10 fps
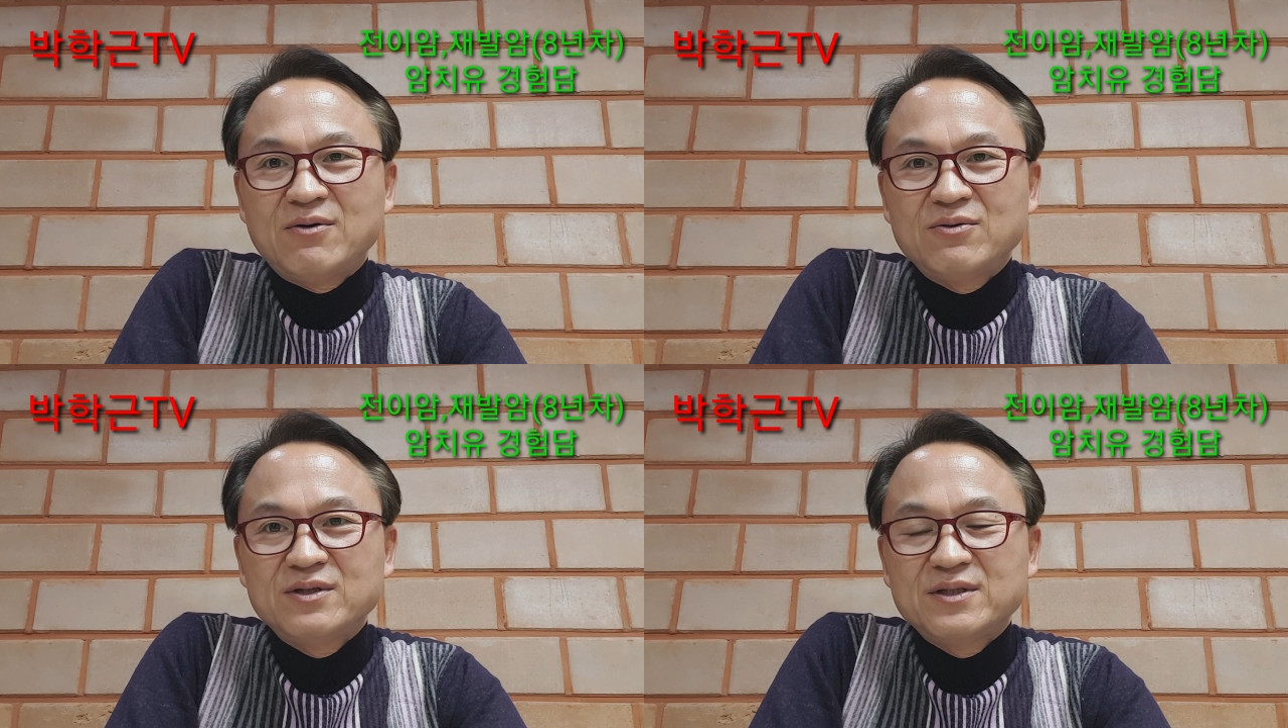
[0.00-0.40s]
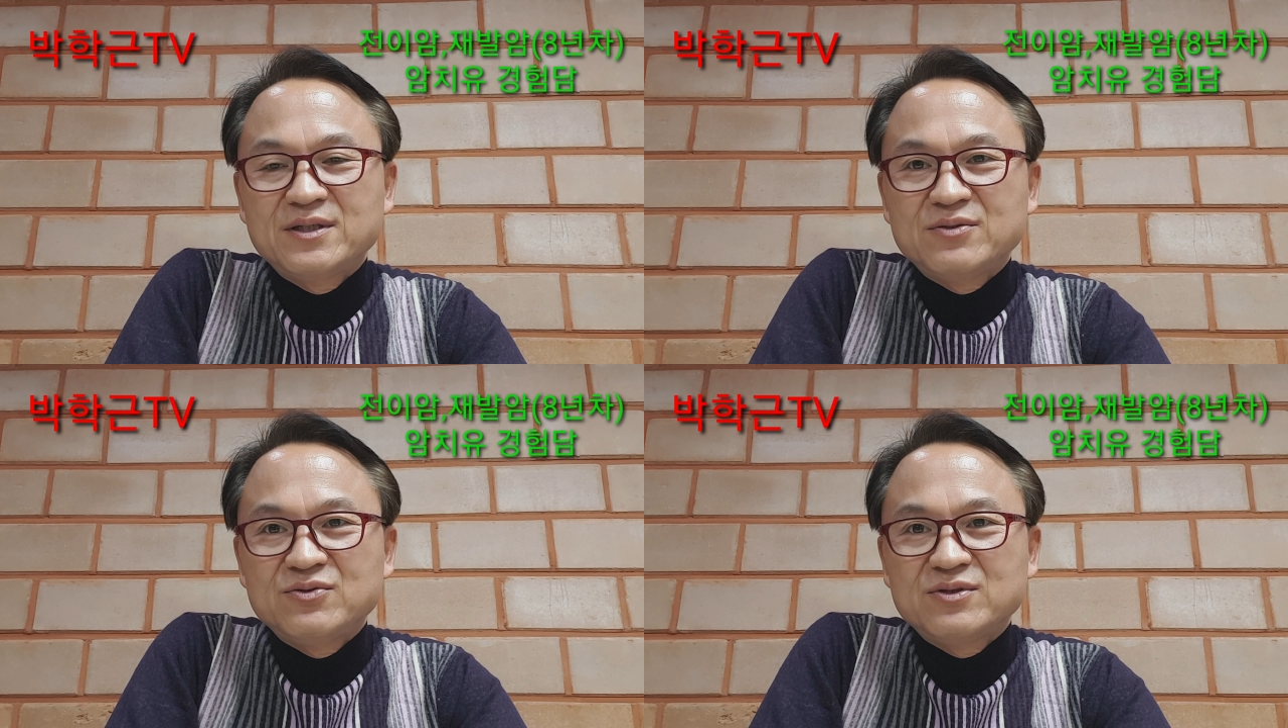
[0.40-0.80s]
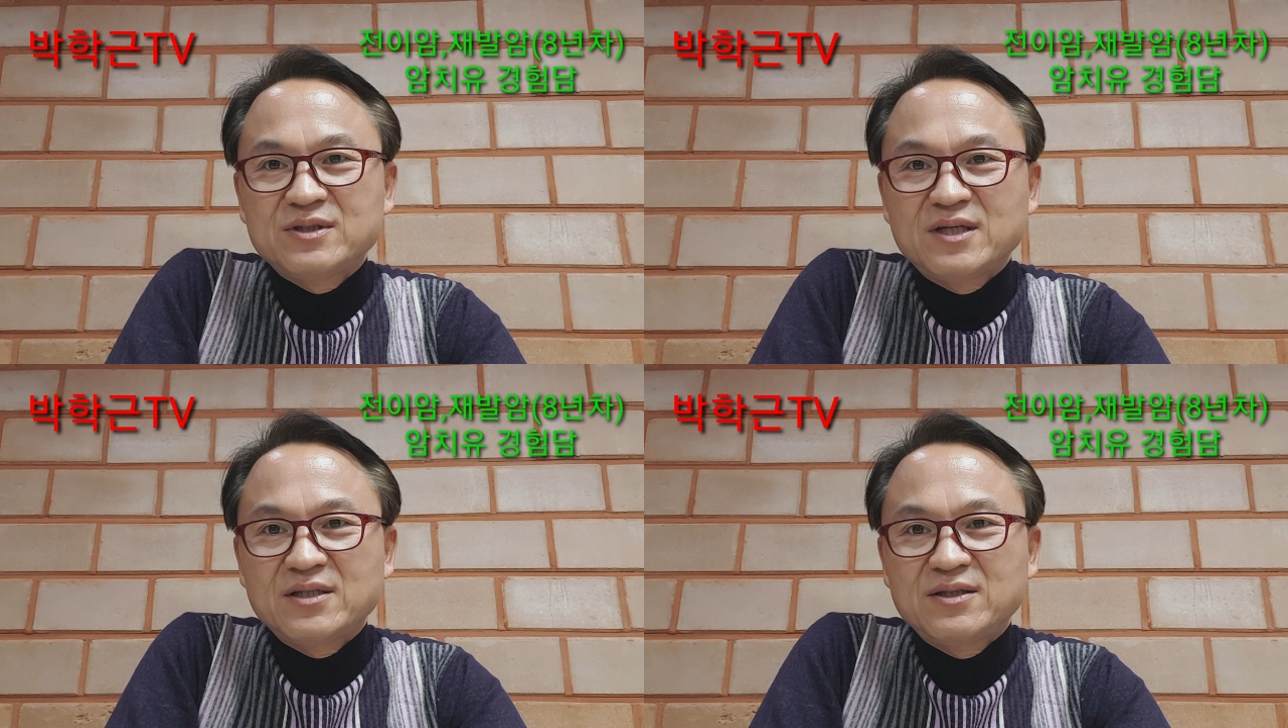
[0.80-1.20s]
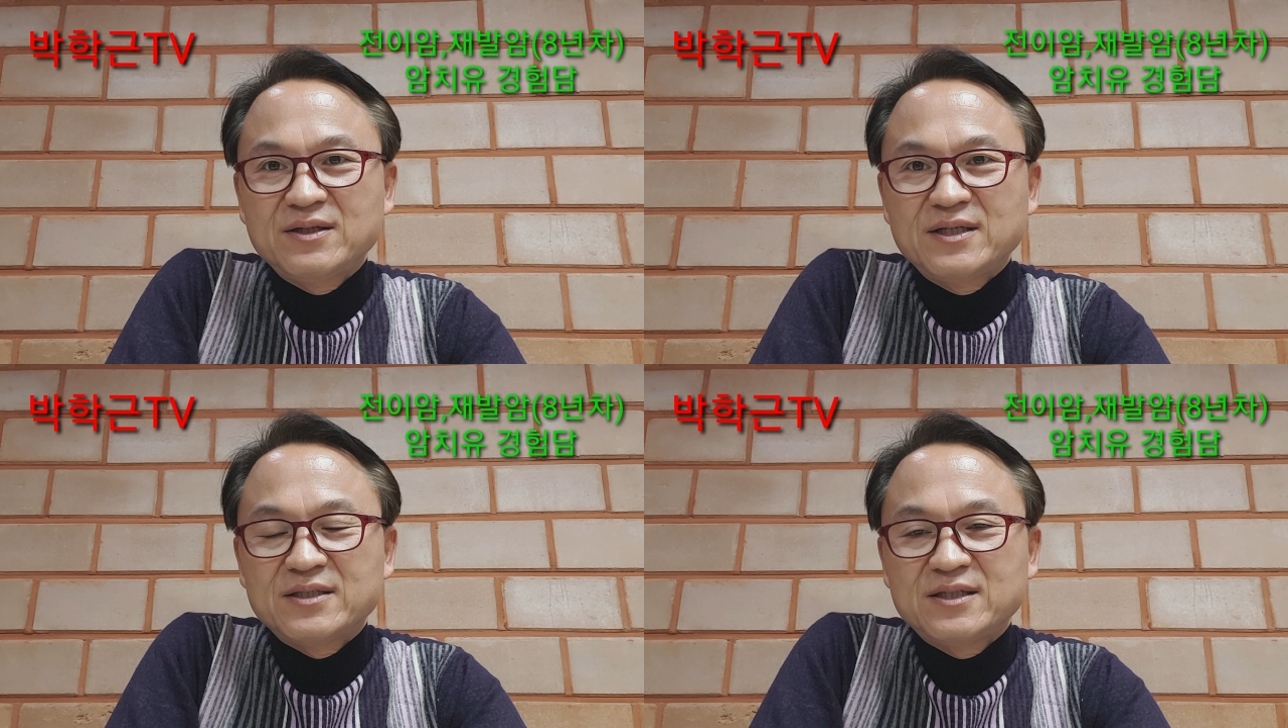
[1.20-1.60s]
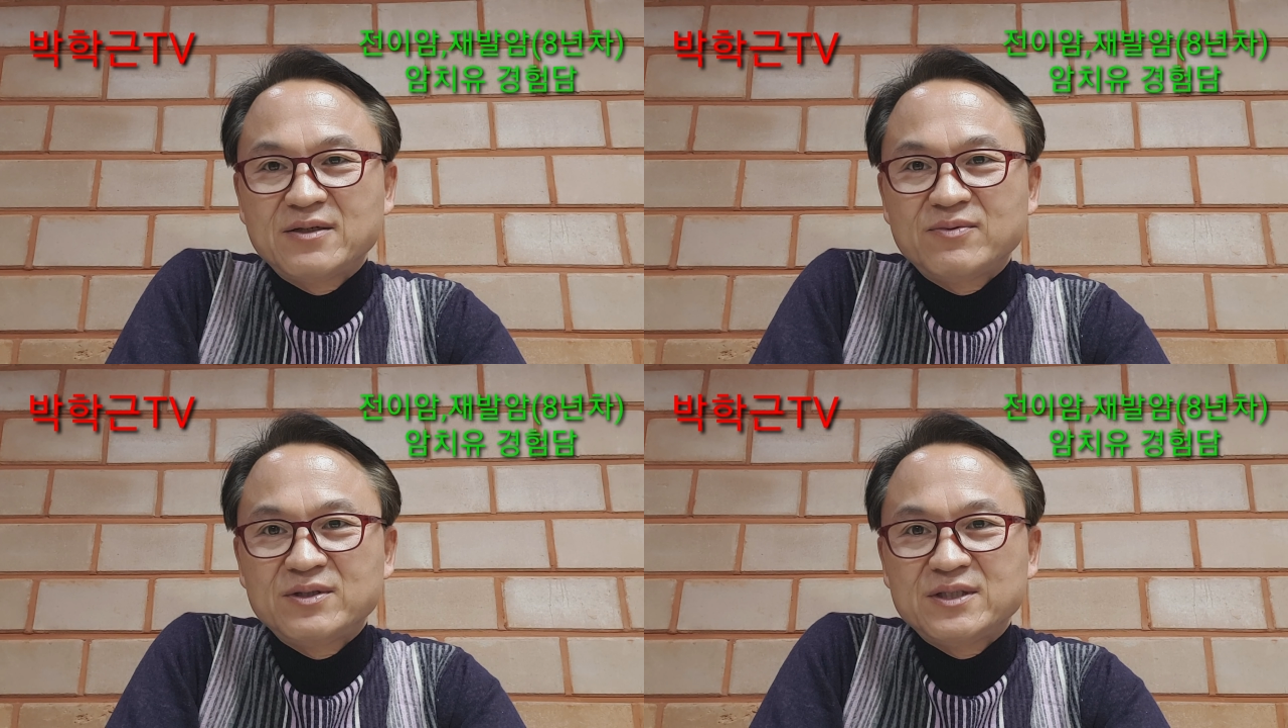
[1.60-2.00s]
오늘은 요스타트의 세
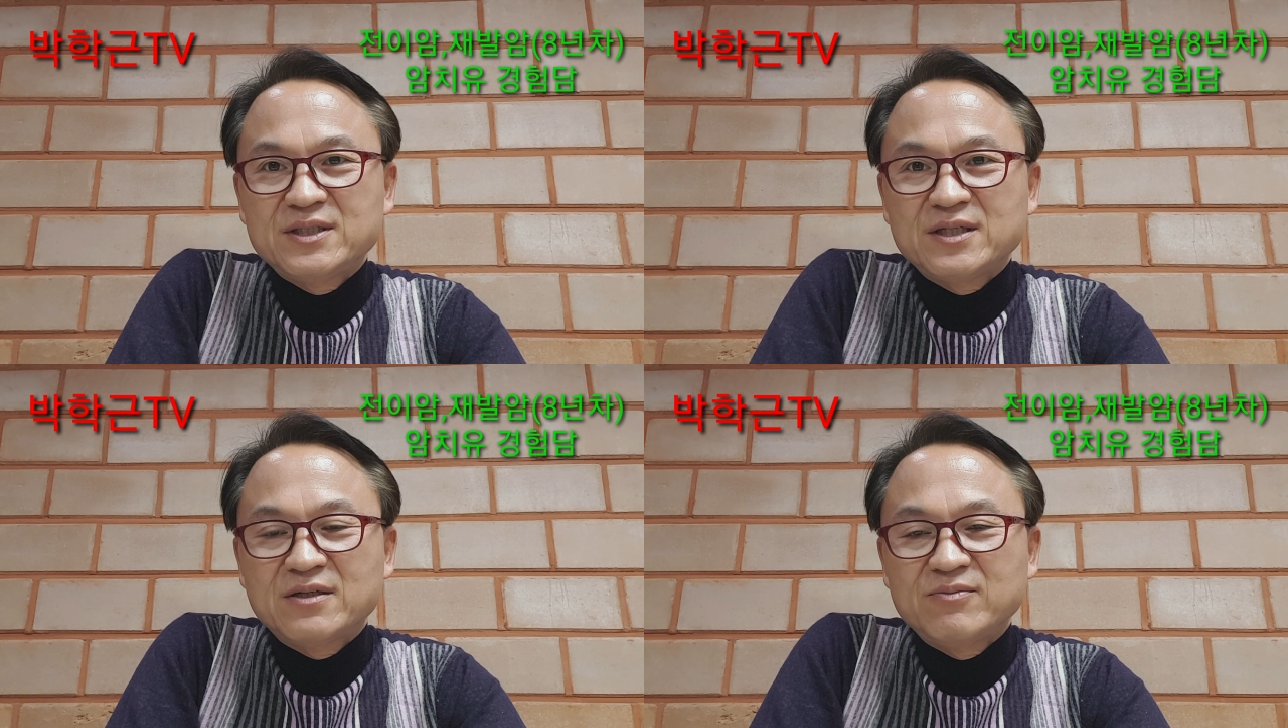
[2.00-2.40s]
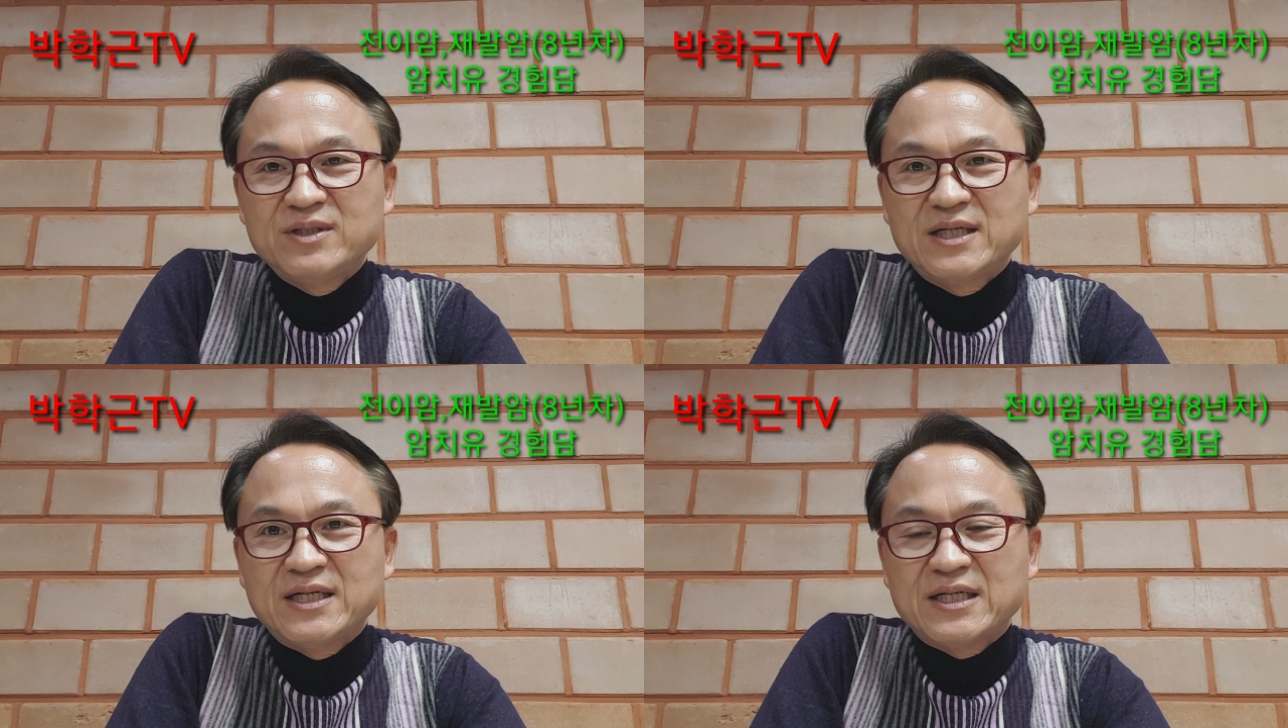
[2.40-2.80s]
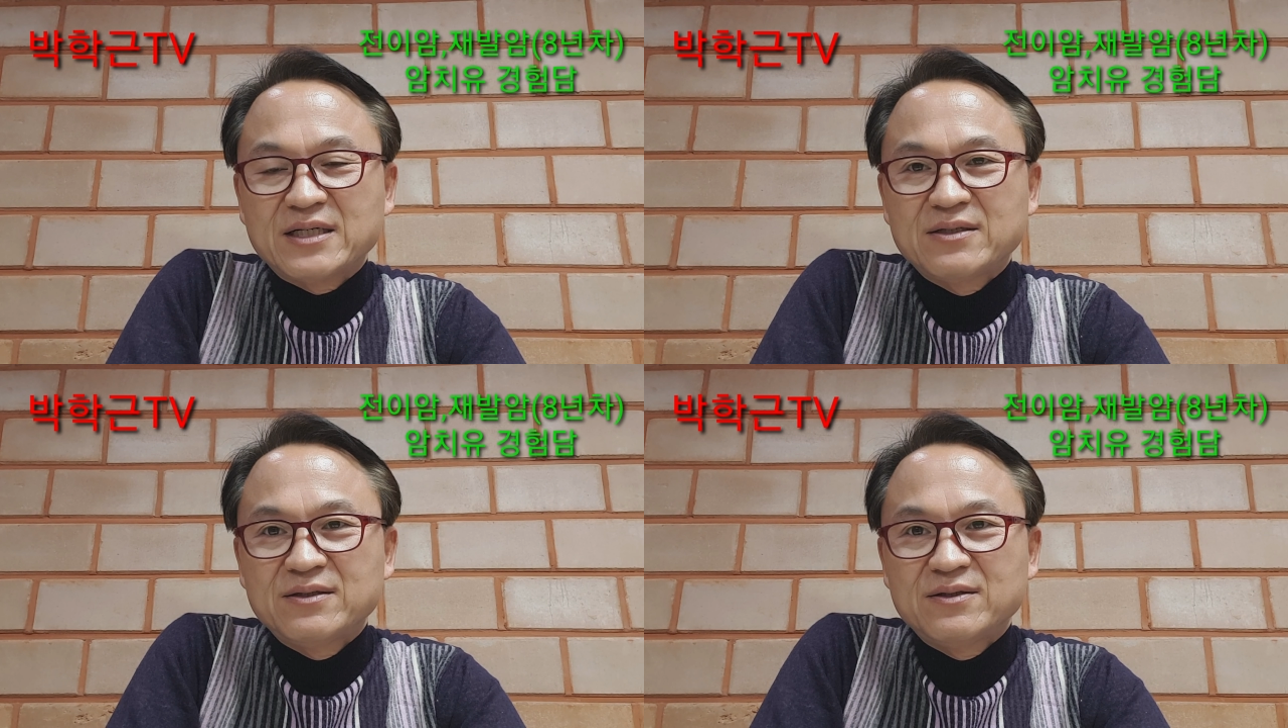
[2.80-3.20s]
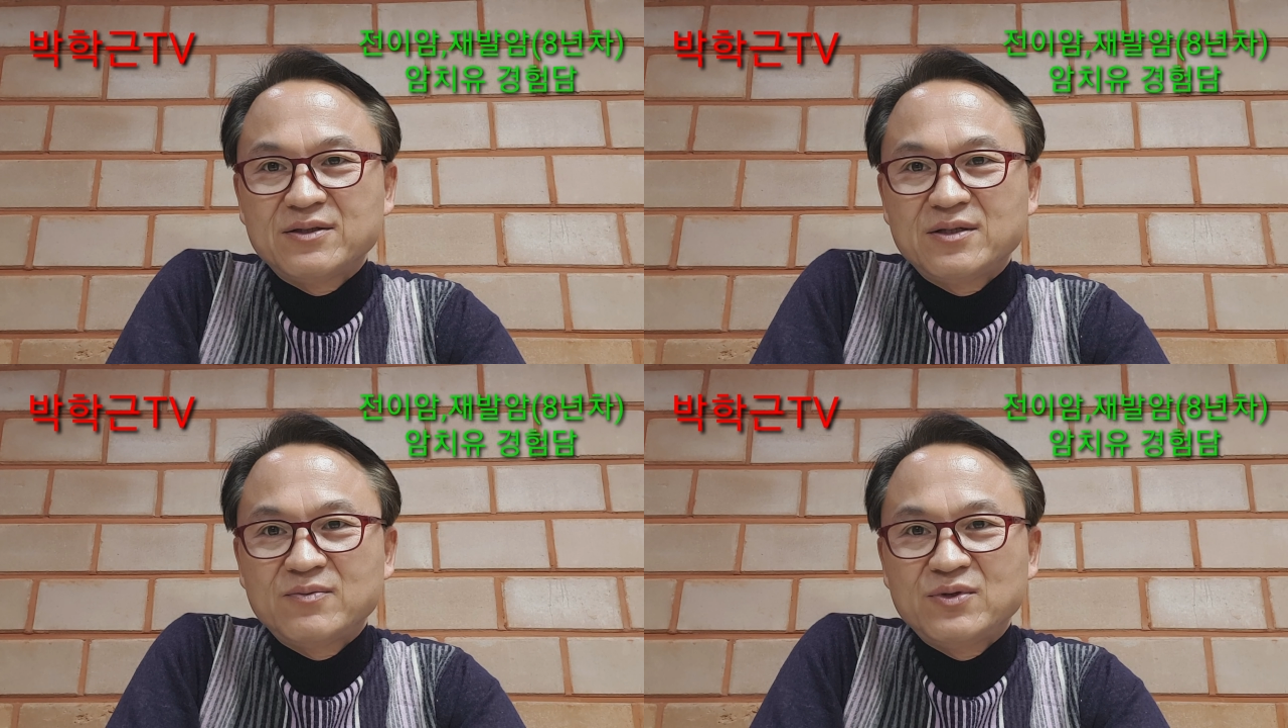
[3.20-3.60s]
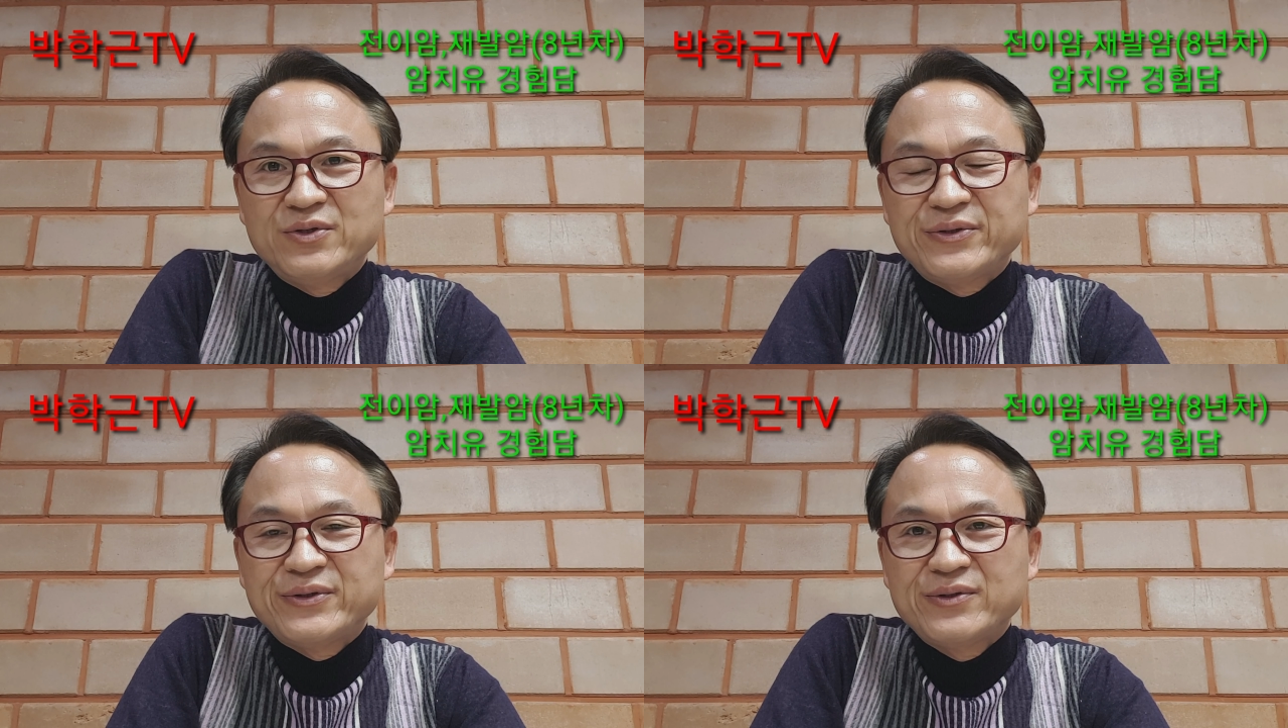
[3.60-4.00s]
번째 시간입니다 그 W